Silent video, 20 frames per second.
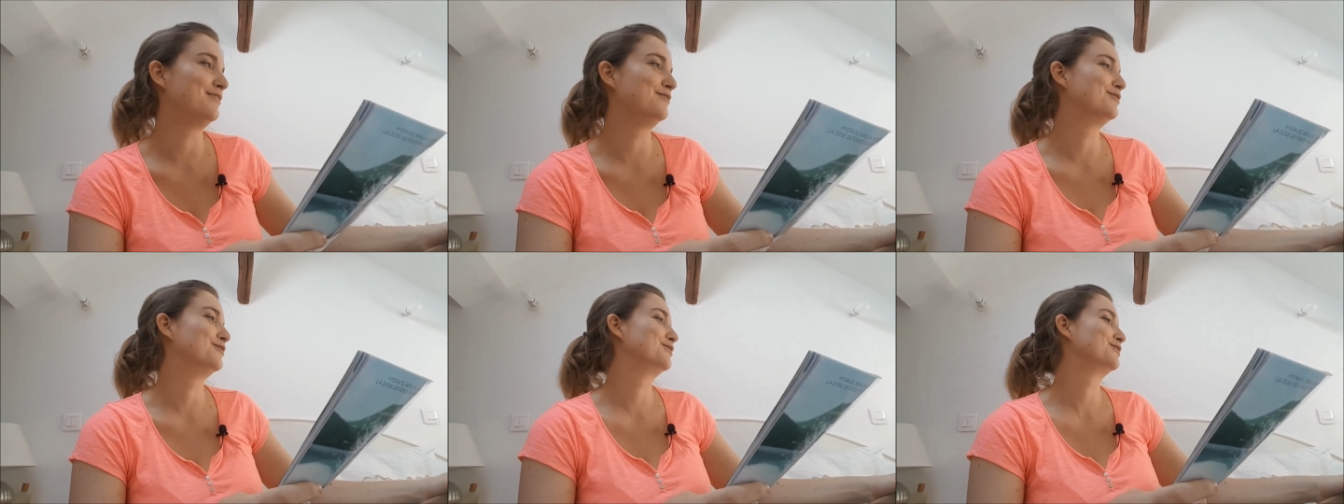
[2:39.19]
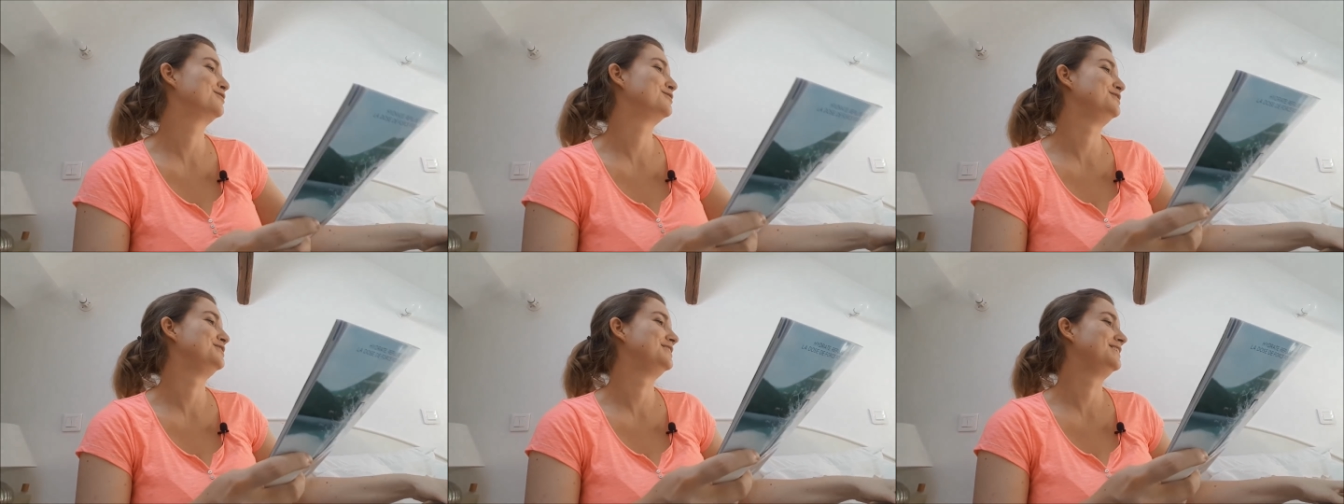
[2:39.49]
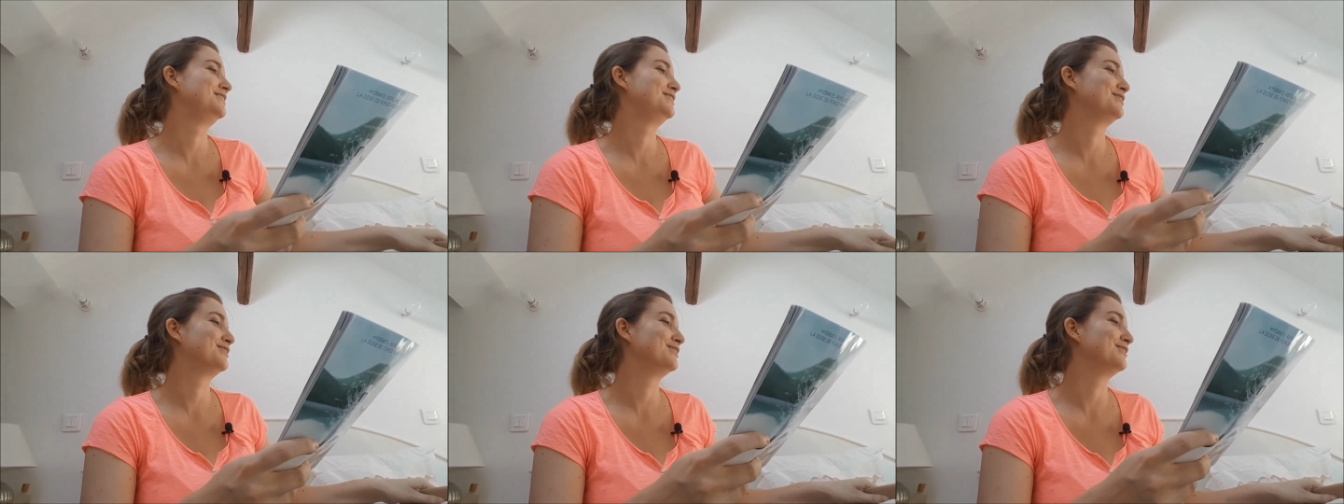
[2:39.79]
avant que
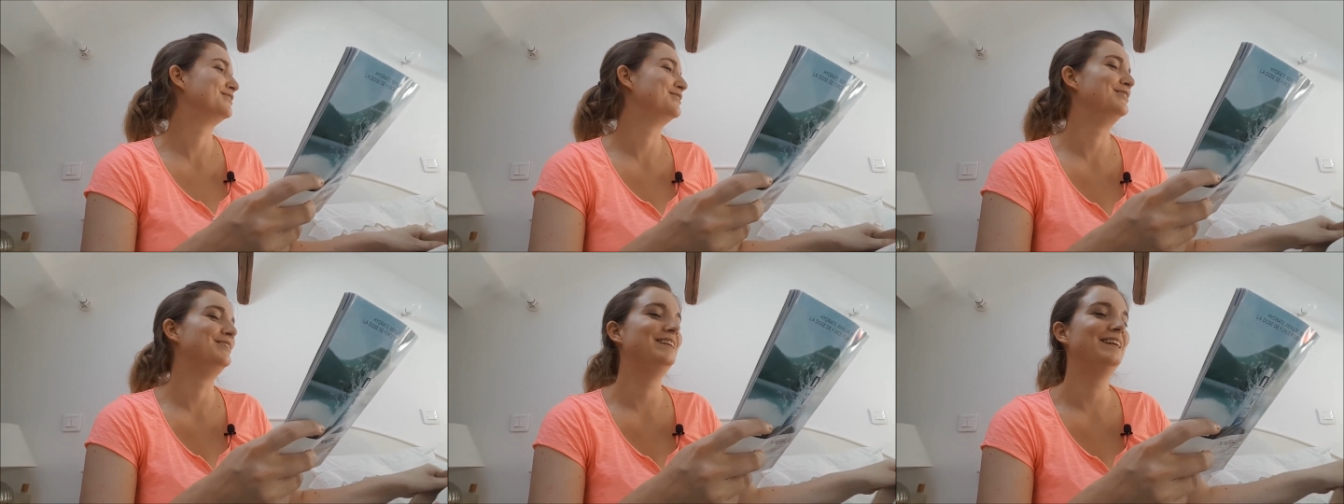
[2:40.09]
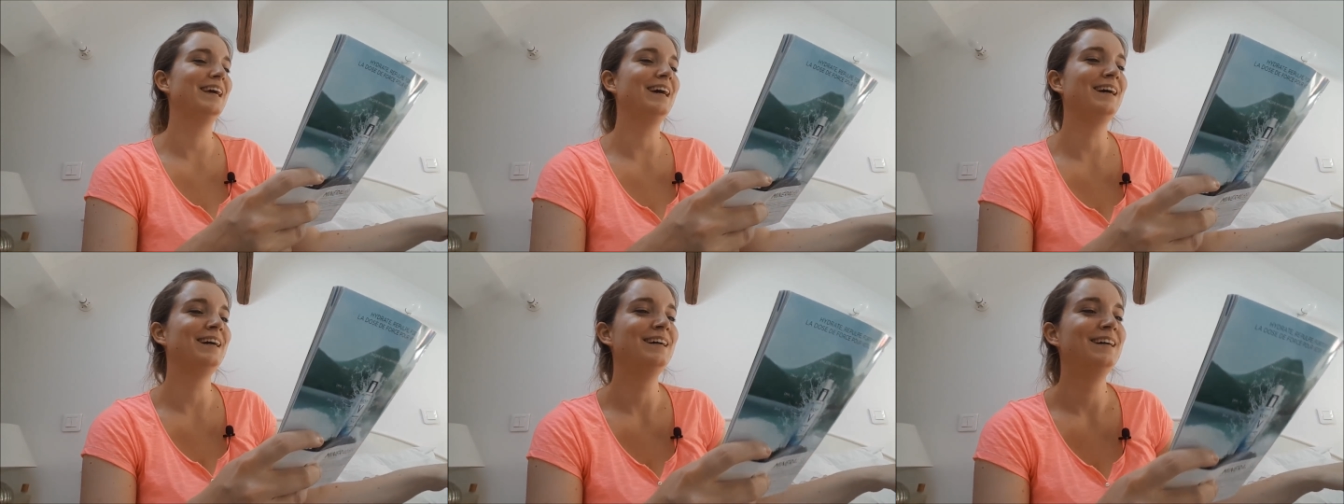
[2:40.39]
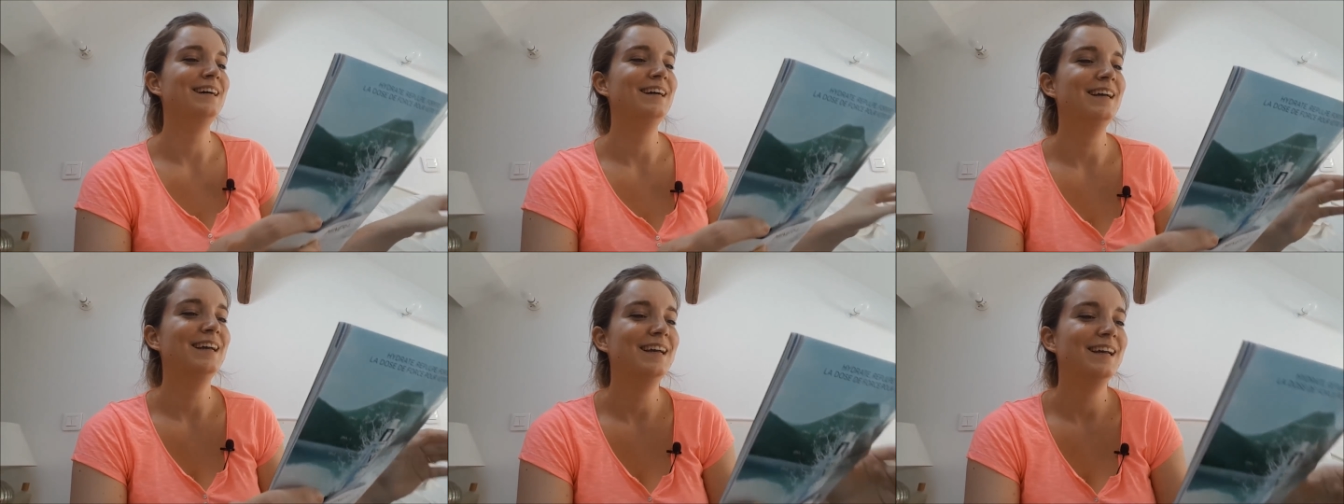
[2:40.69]
j'ai le temps de le lire.
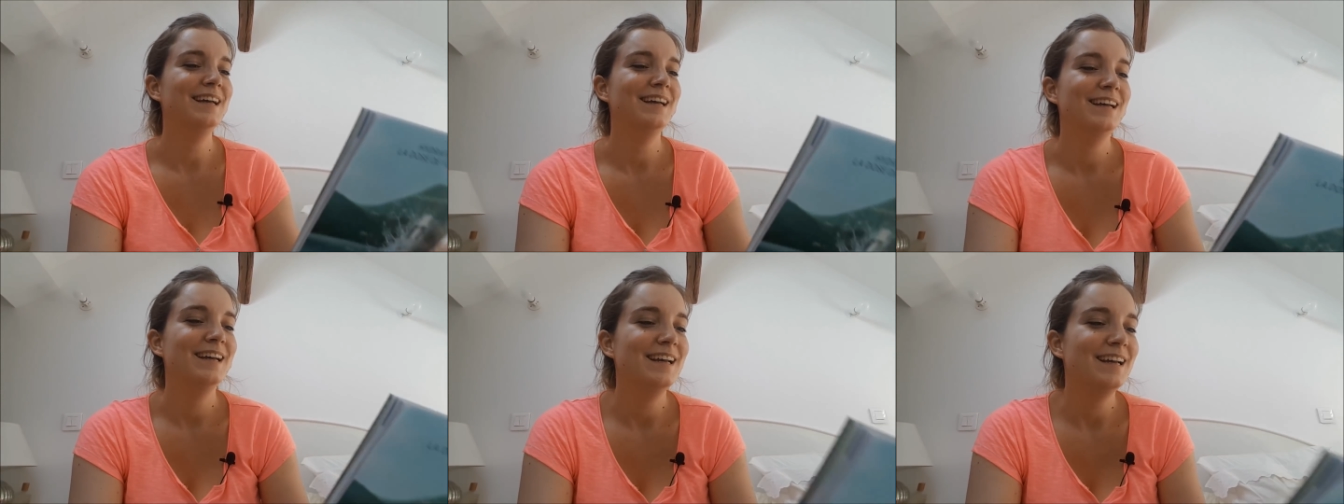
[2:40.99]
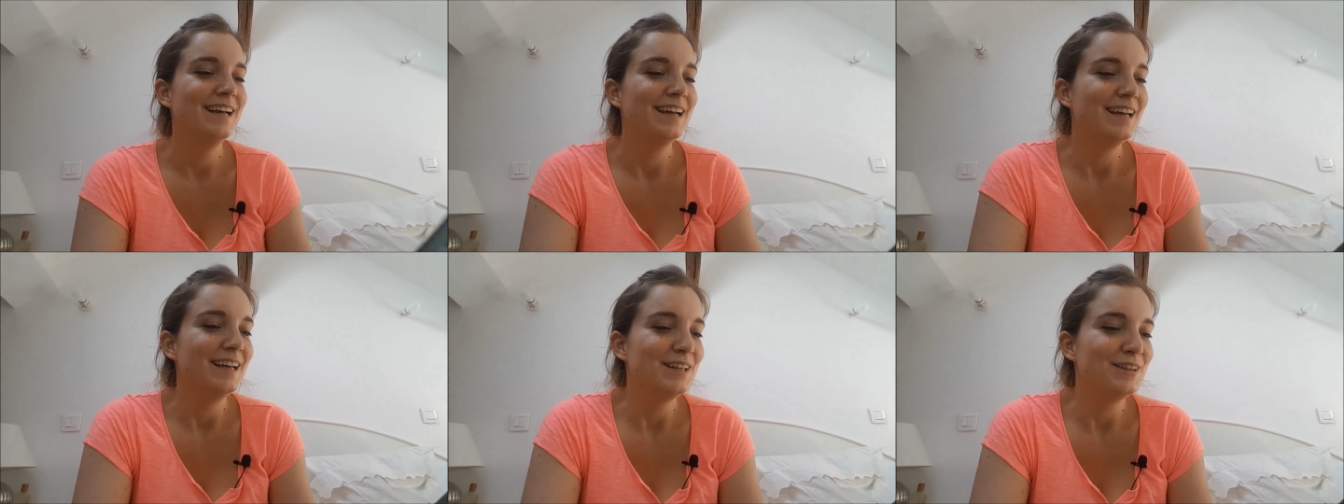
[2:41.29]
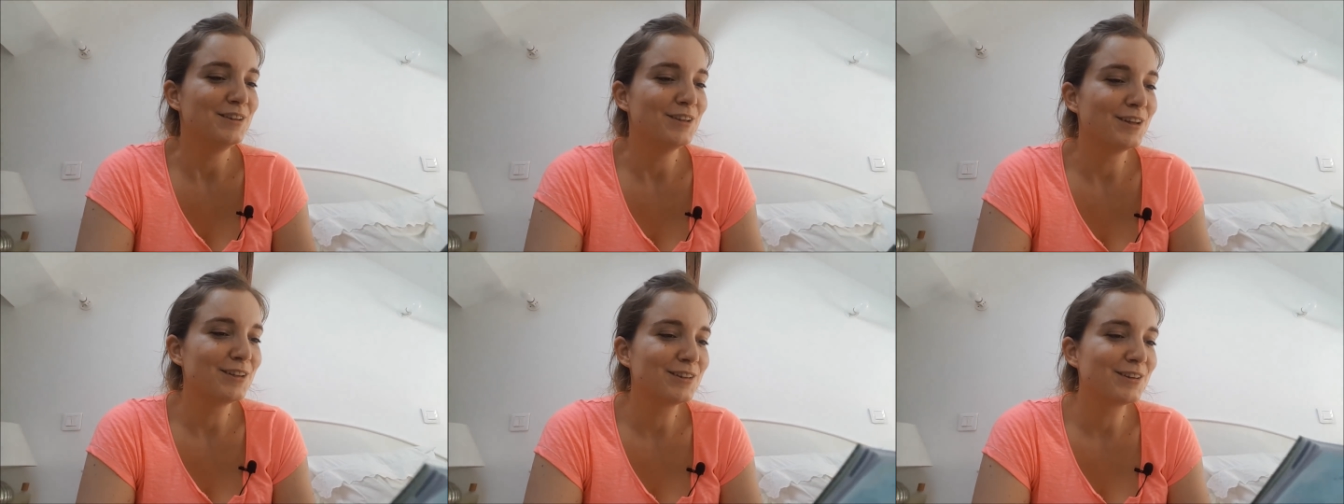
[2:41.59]

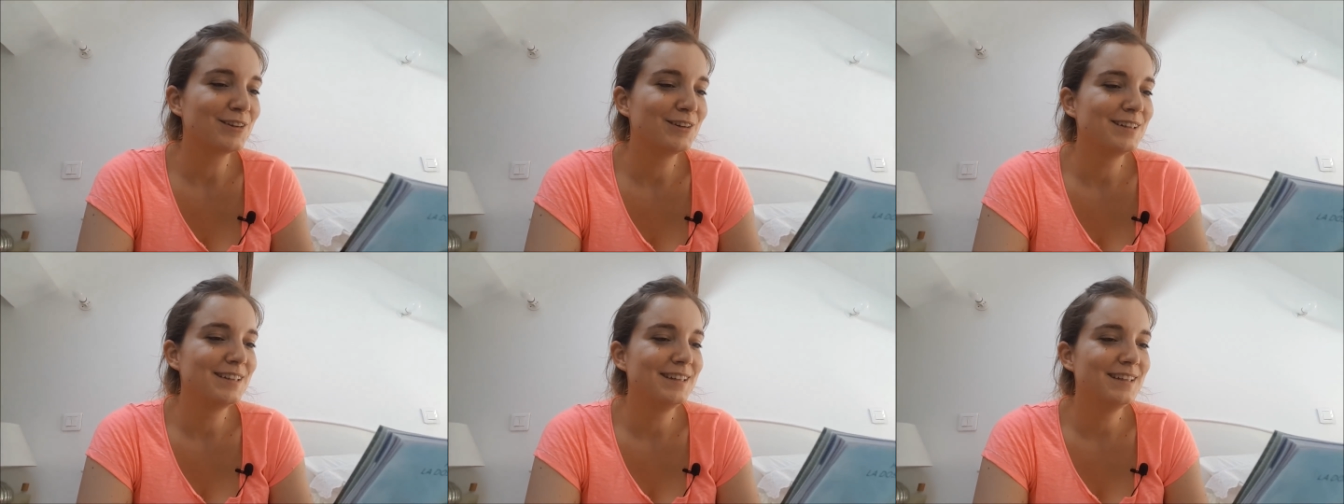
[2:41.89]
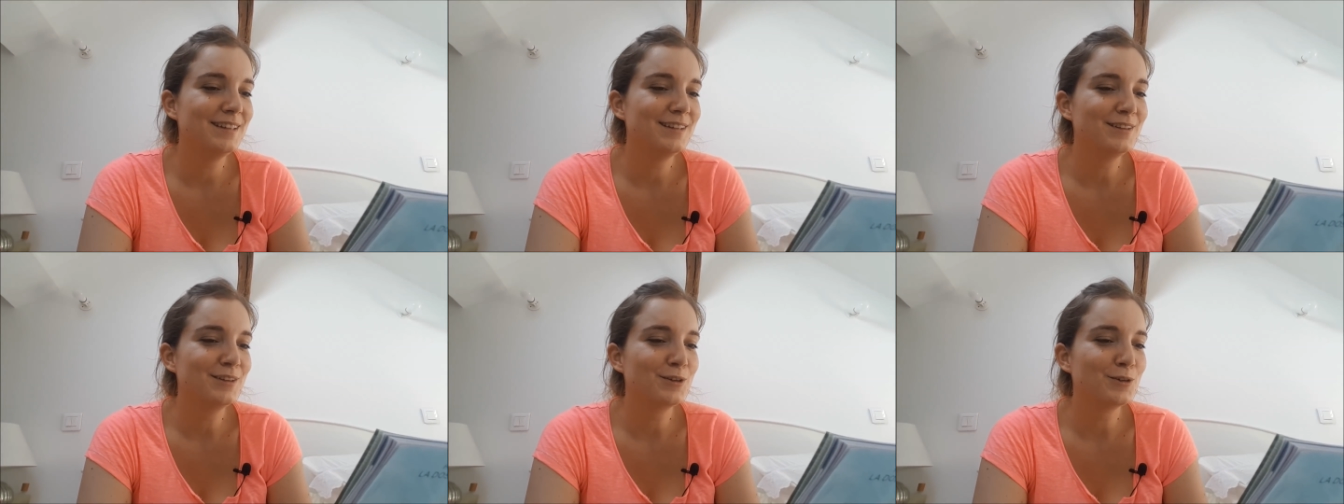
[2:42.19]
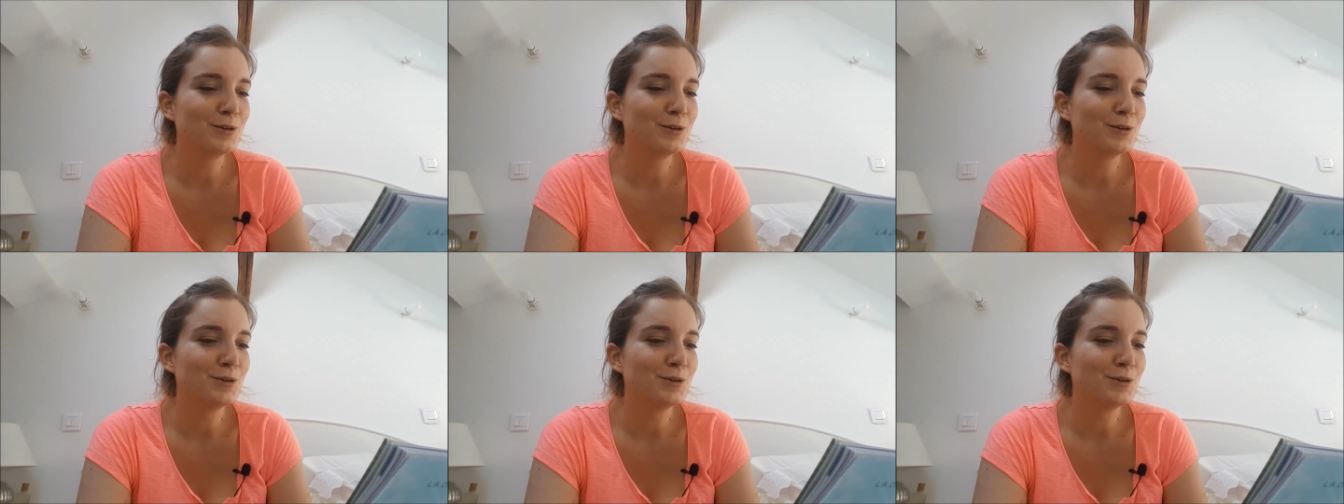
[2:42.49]
Notre guide,